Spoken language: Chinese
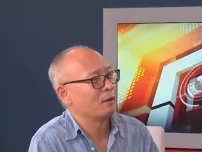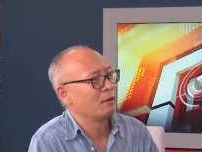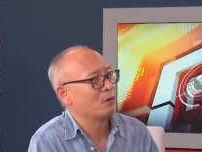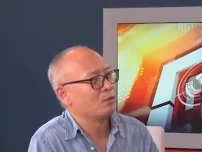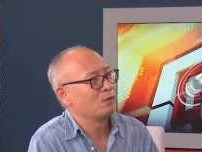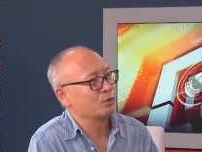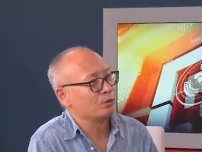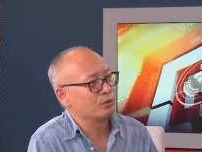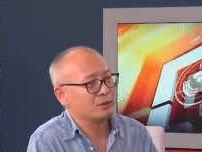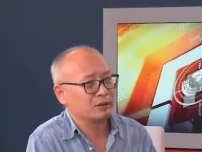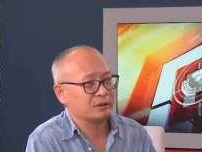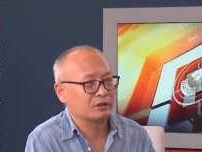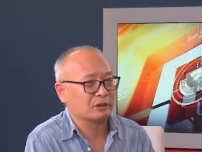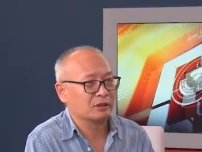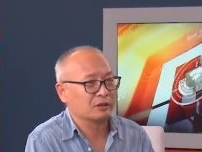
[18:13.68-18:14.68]
我觉
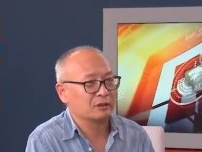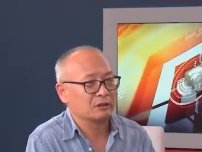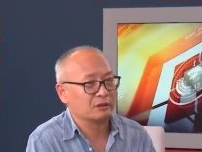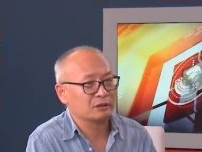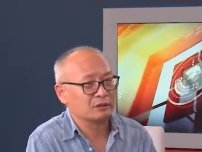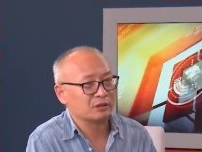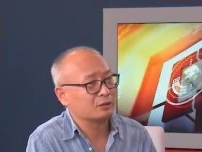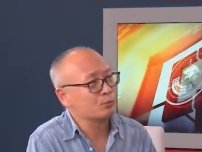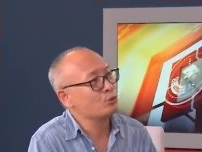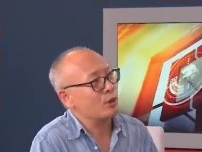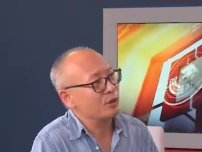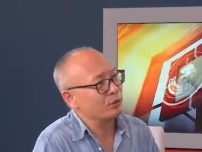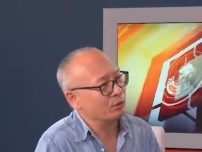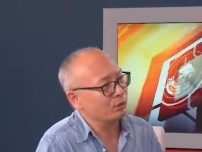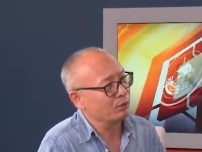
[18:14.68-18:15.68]
得，呃，什么原
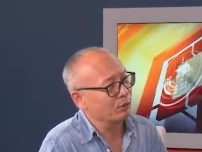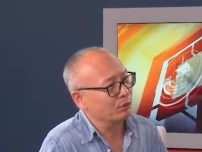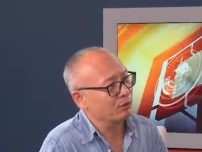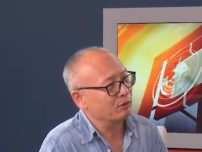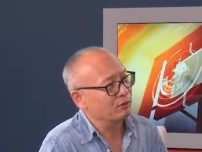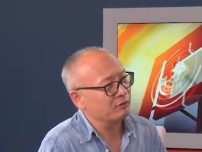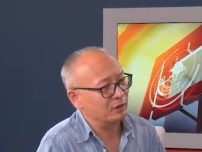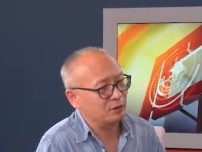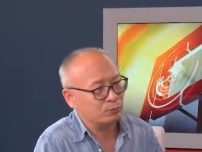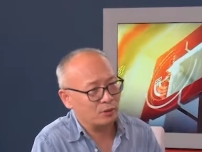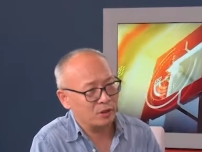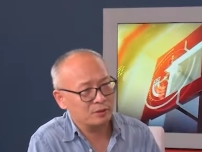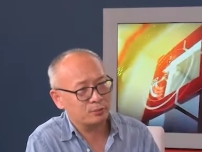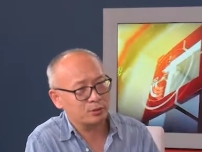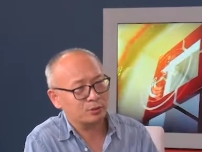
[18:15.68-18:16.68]
因都有，反正不
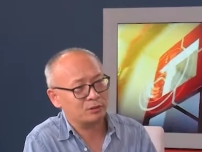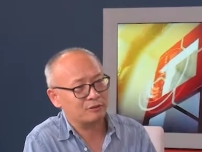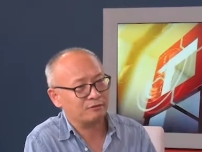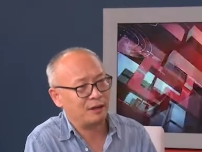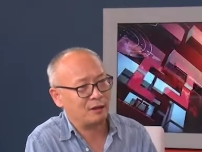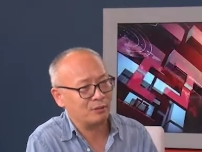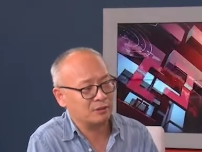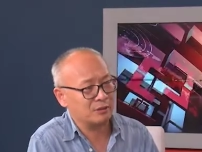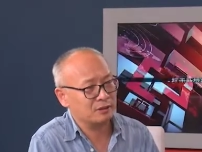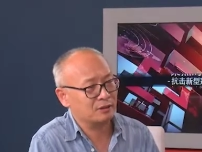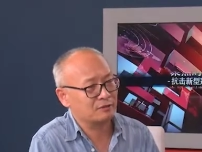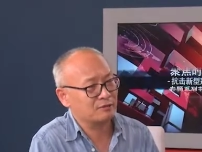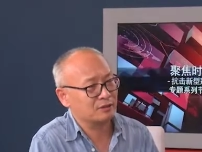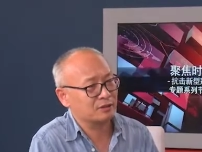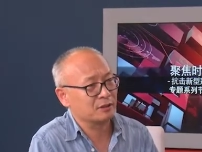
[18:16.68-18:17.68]
管怎么说，法国
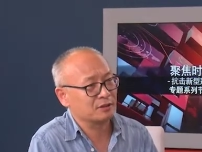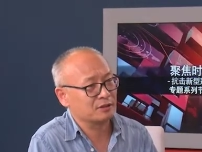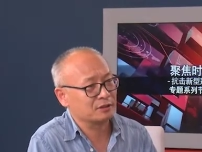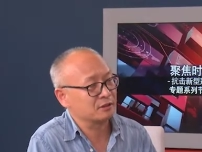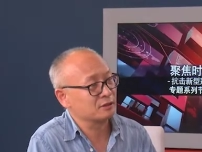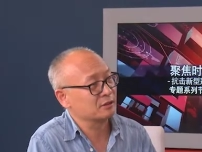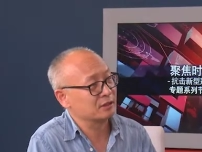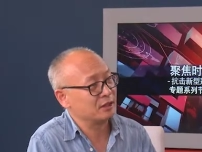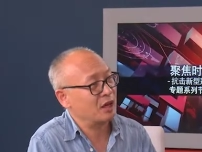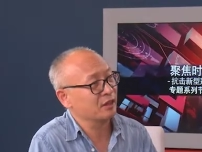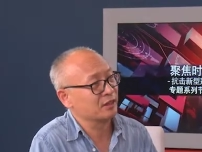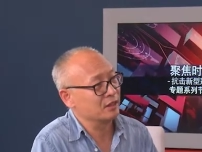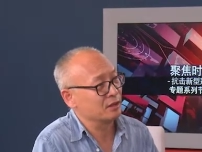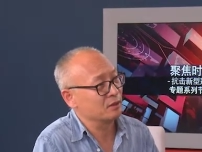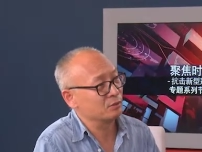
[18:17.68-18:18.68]
政府这次
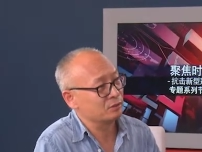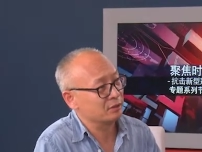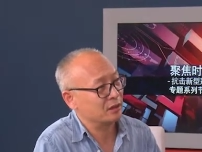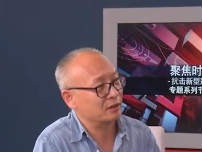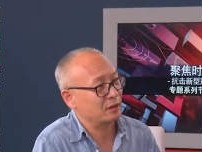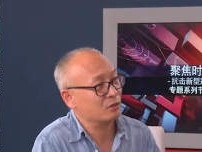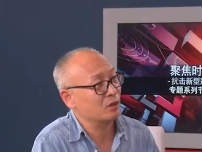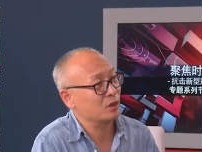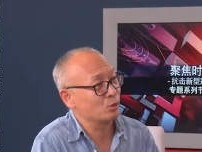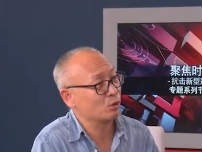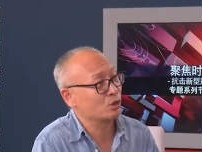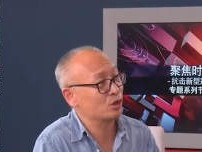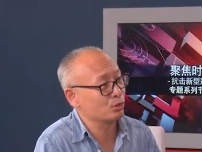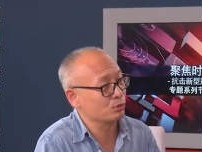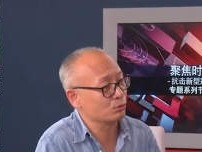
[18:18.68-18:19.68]
抗疫中间，它有很多
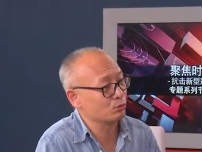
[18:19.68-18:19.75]
失误。